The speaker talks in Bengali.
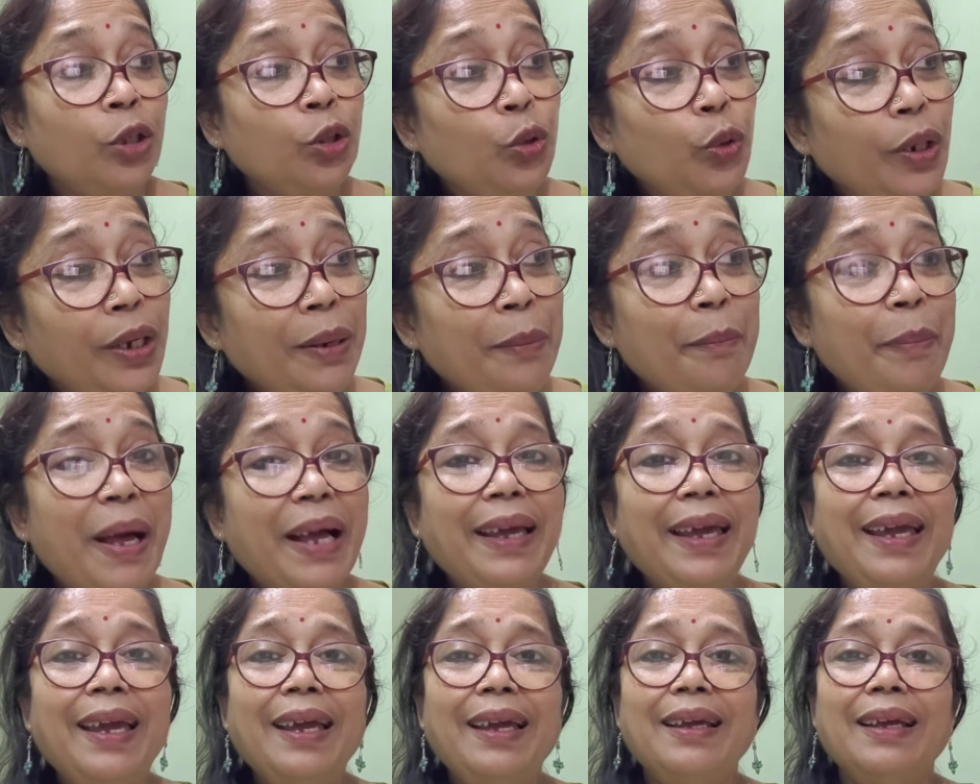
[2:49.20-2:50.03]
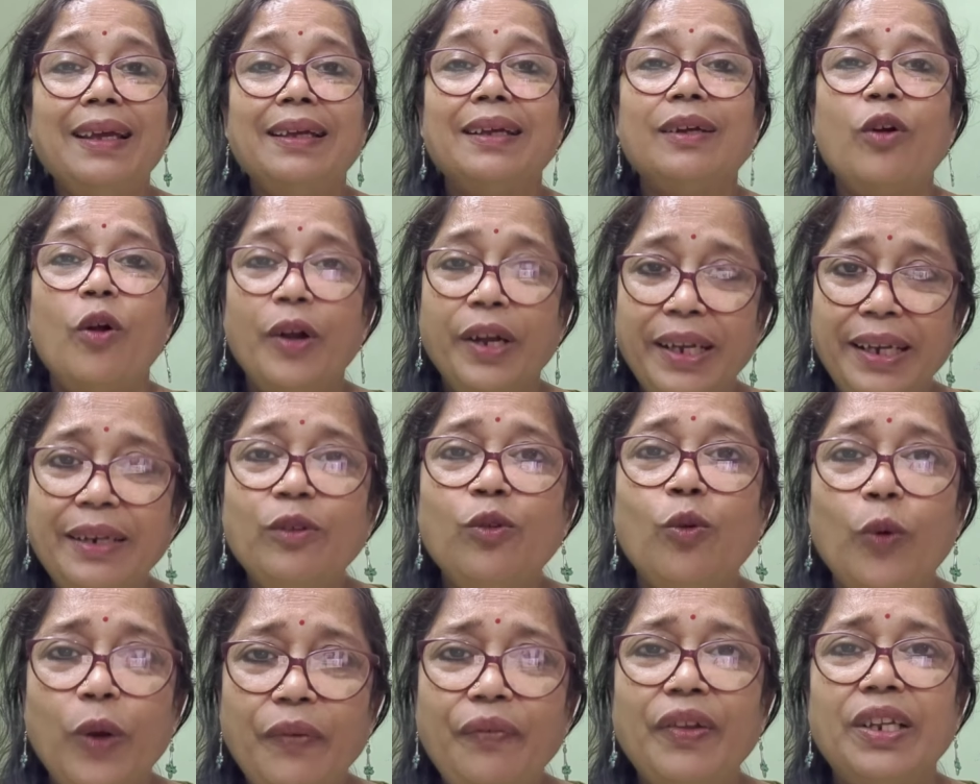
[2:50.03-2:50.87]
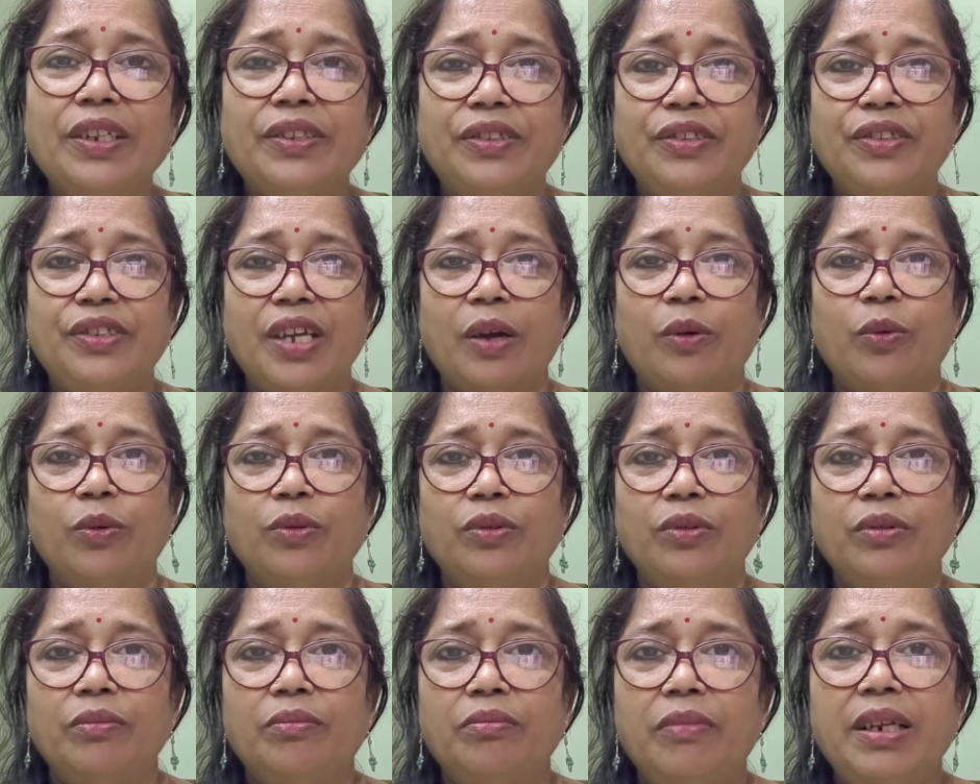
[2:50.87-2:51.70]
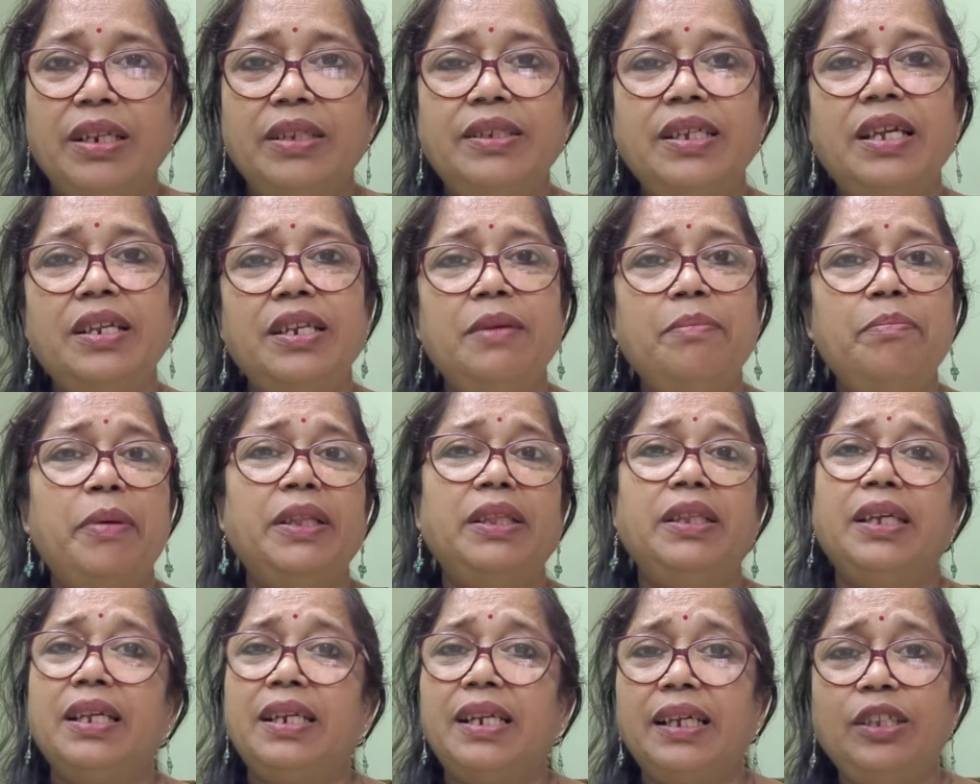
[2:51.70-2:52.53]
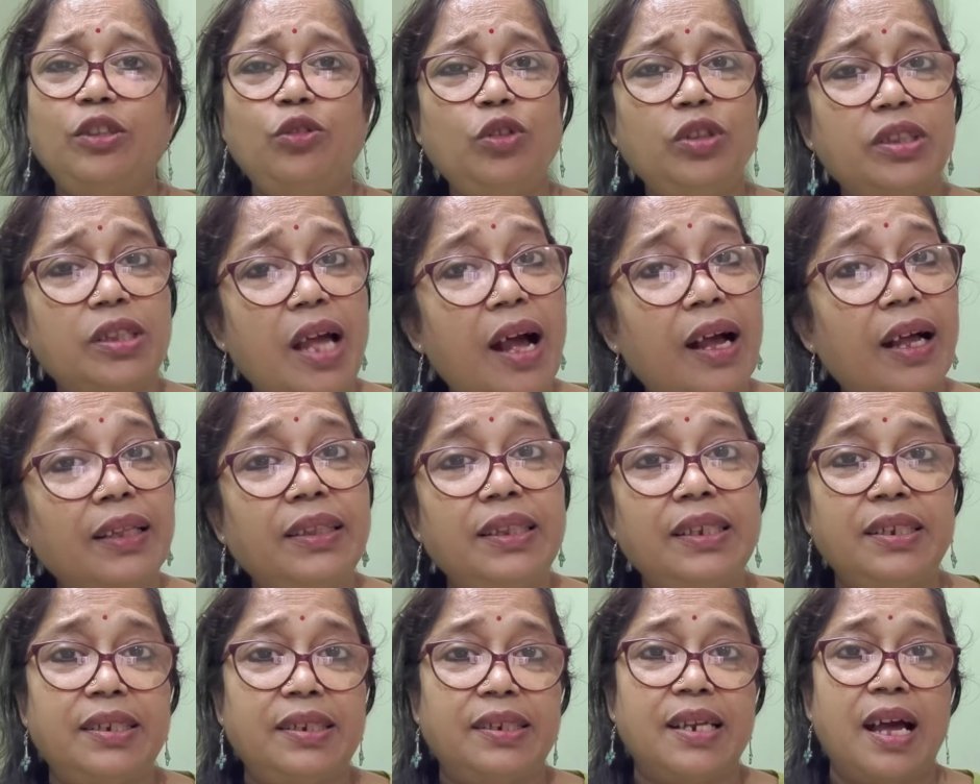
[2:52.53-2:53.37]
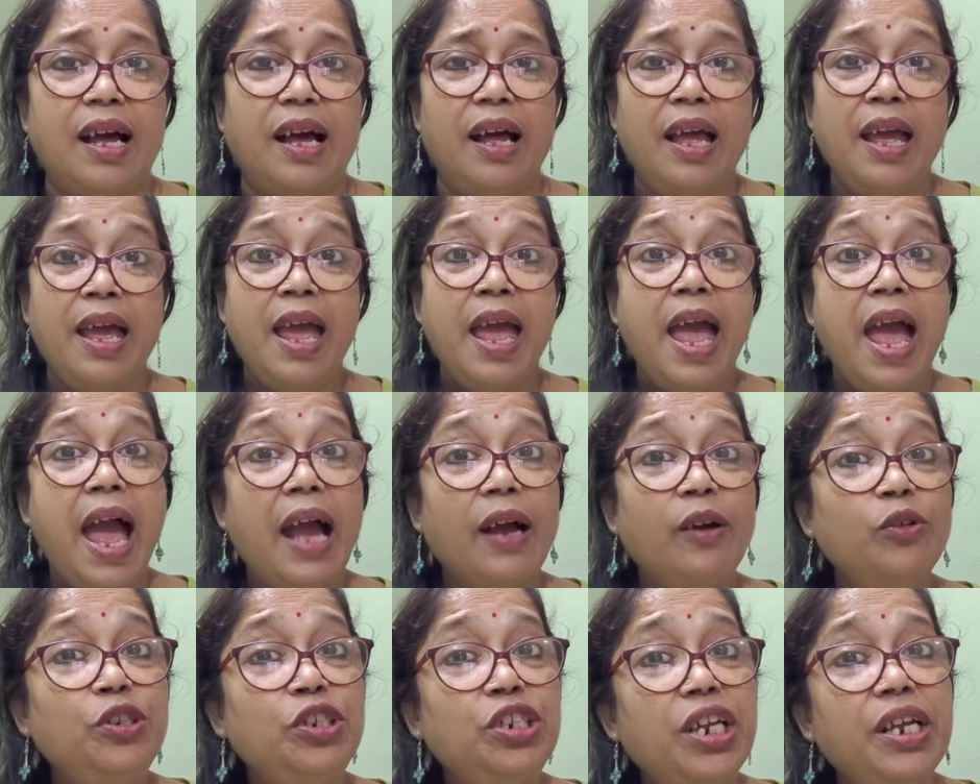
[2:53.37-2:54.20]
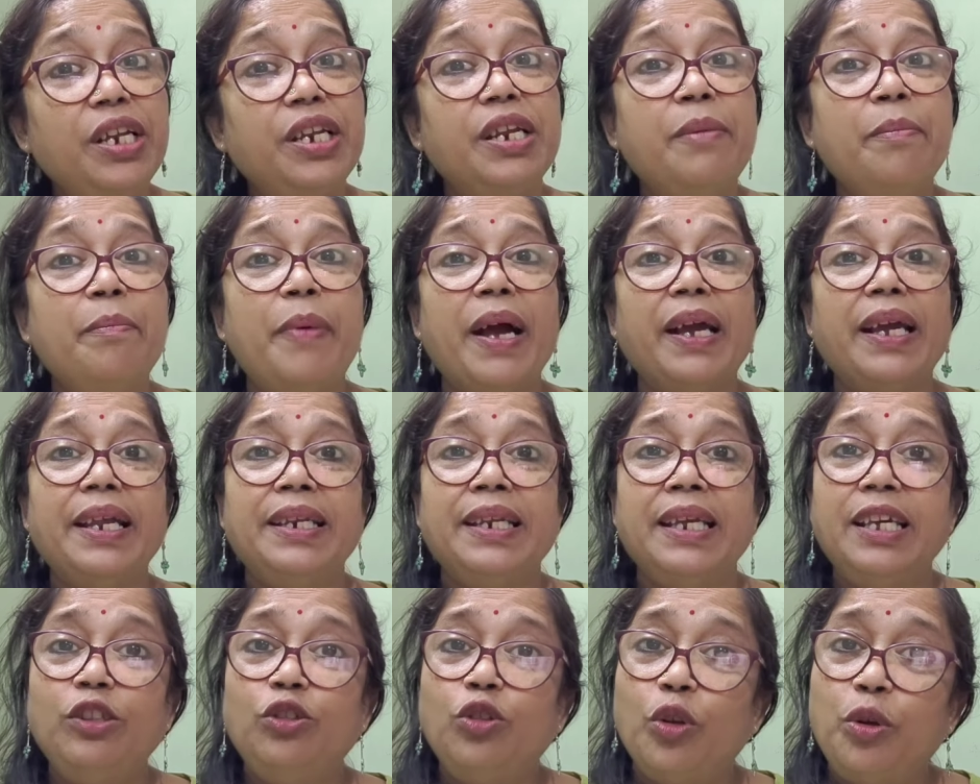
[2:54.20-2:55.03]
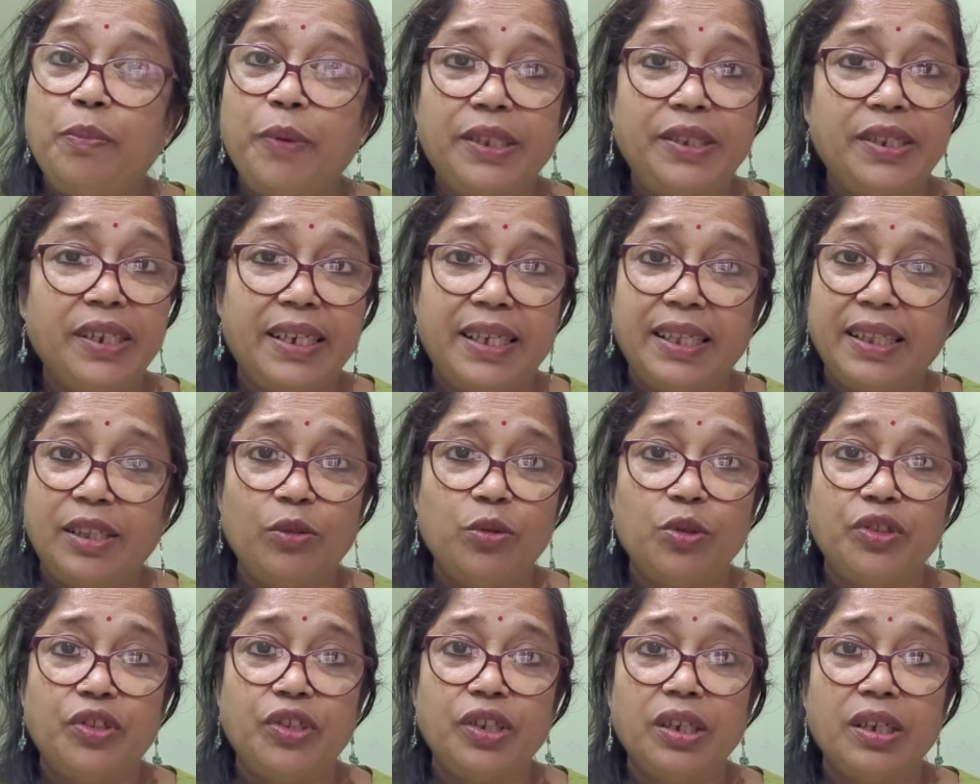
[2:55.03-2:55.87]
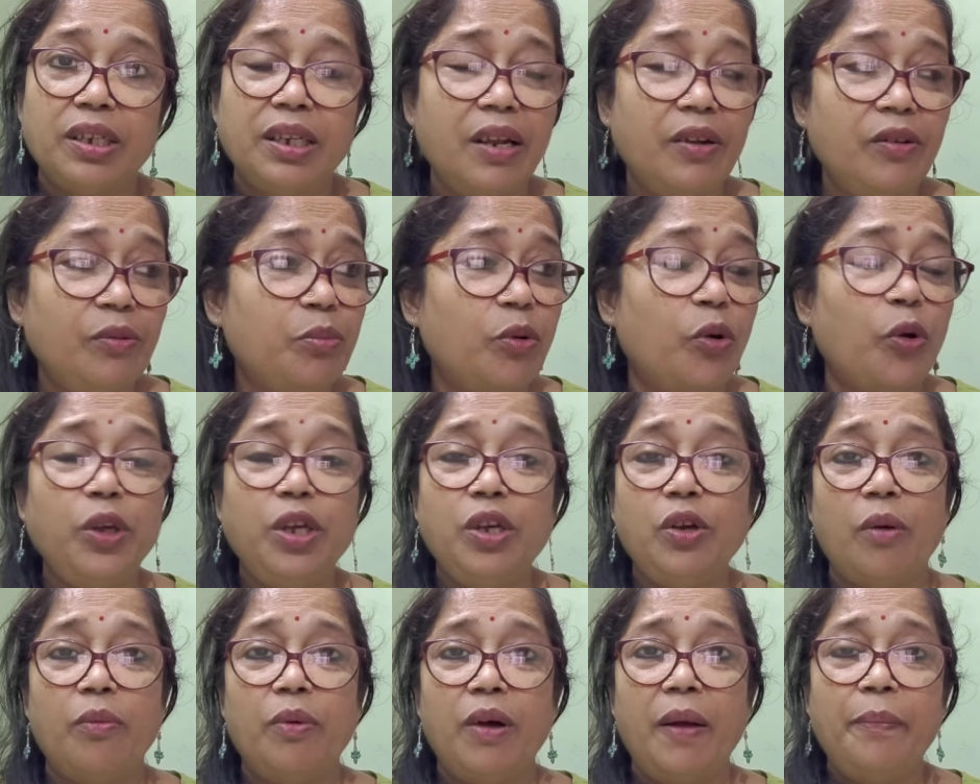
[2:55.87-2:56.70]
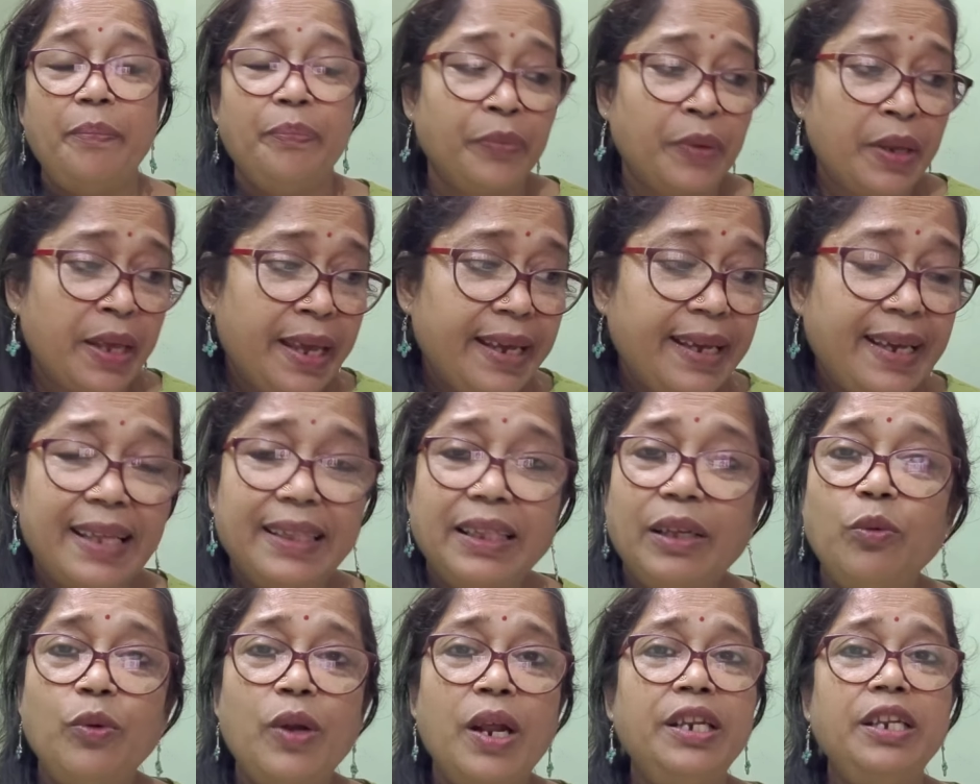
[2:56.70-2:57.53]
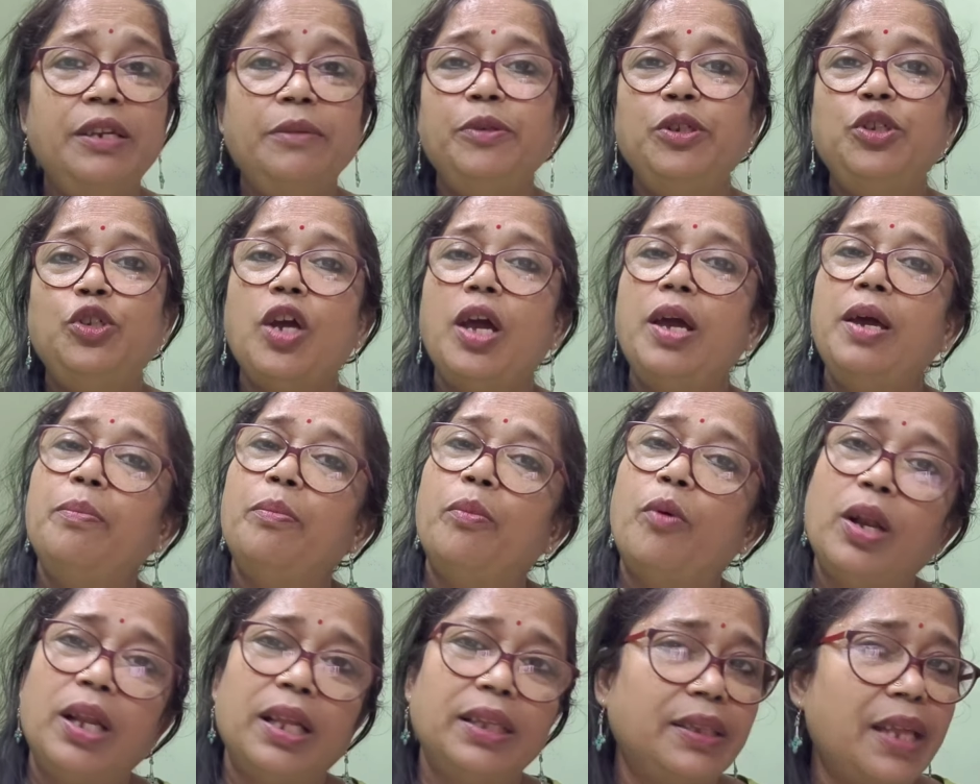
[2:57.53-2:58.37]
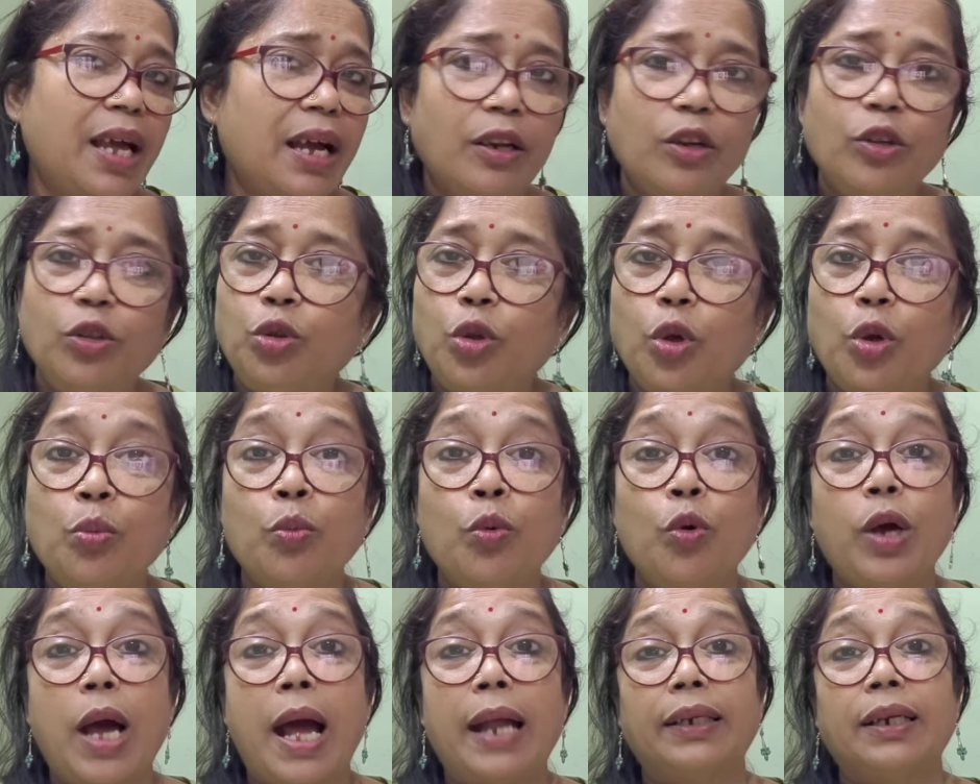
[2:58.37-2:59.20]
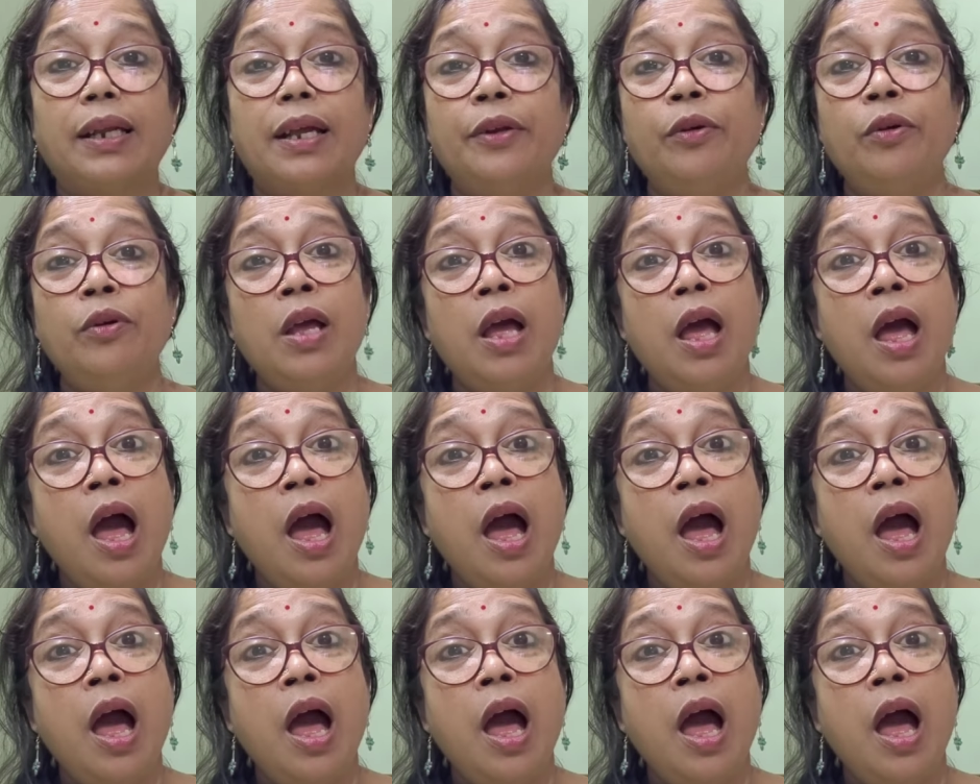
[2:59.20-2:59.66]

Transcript: তুই রিম্পাকে কন্টেন্ট করে ফেলেছিস এখন মানে যেই রিম্পা দিকে নাকি তুই তাকাতিস না এখন সেই রিম্পাকে নিয়েই তোর বেঁচে খেতে হচ্ছে কারণ বড়ই অবাক ক্যাতাকুরানির বিষয়ে বলার থাকলেও তোর মুখ আটকানো